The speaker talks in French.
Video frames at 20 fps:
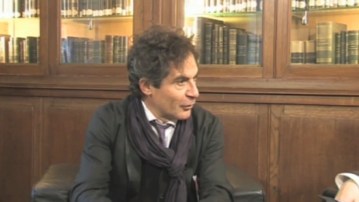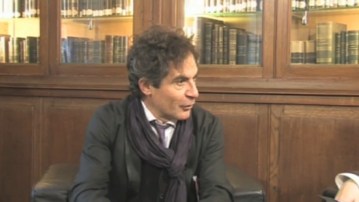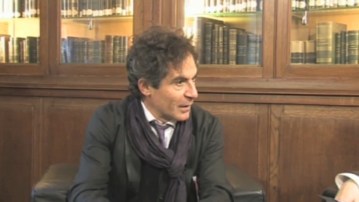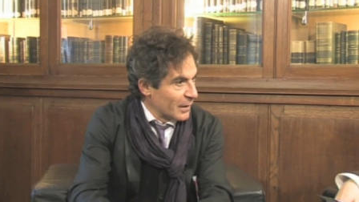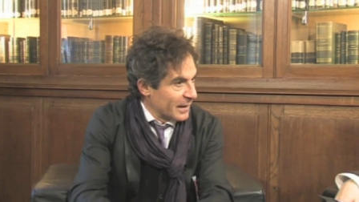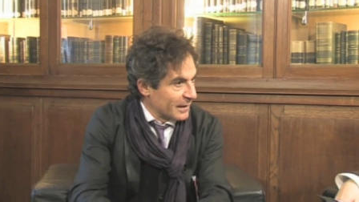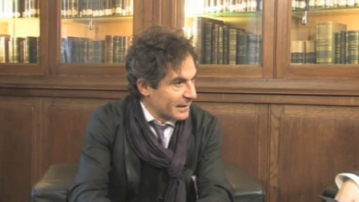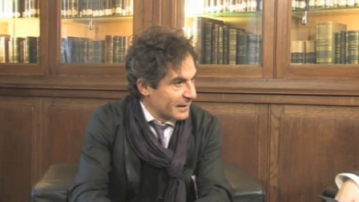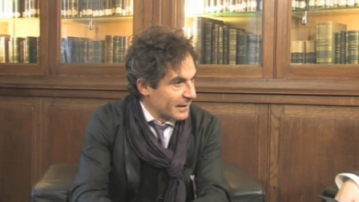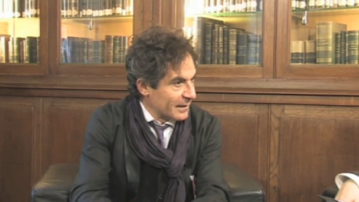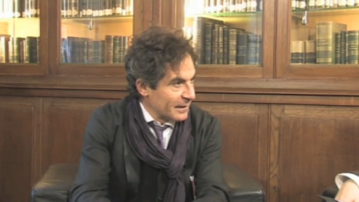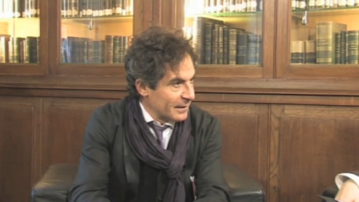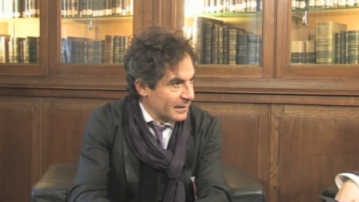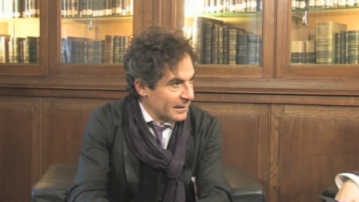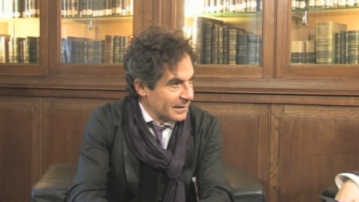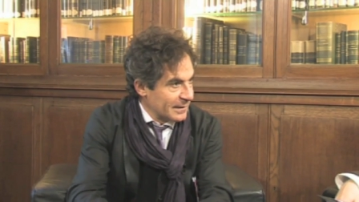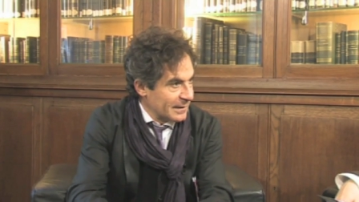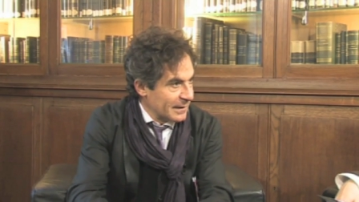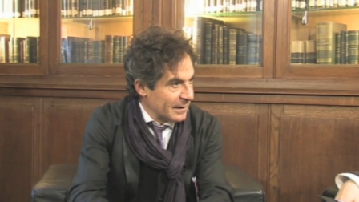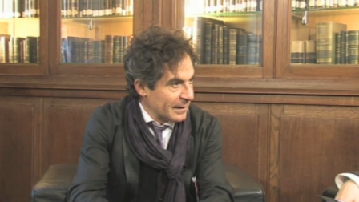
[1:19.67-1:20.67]
dans
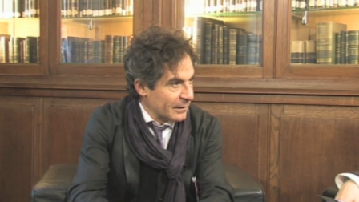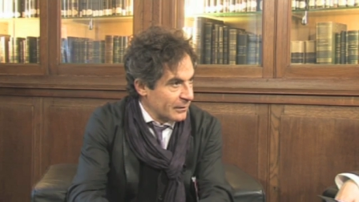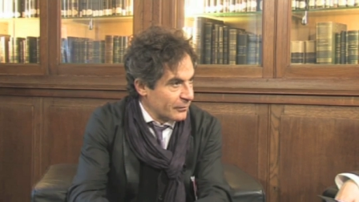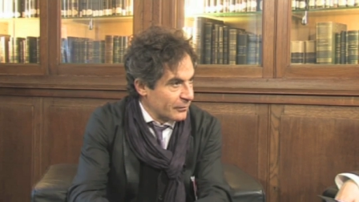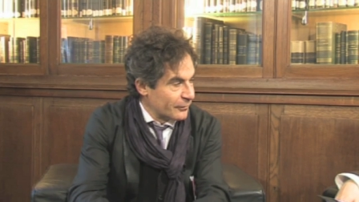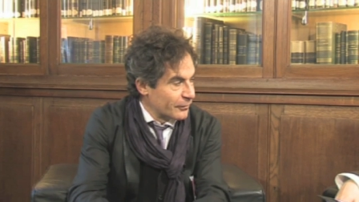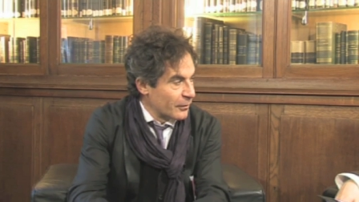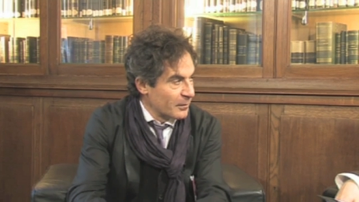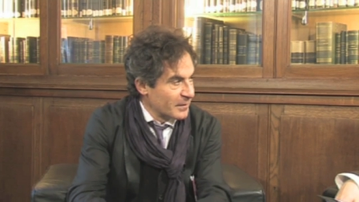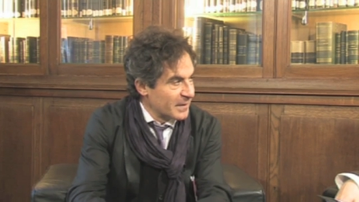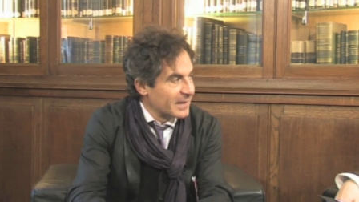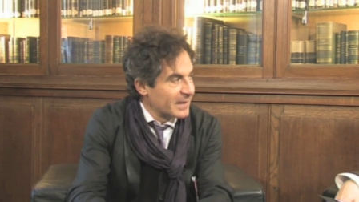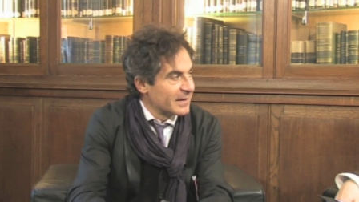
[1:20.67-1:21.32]
laquelle il y a une forme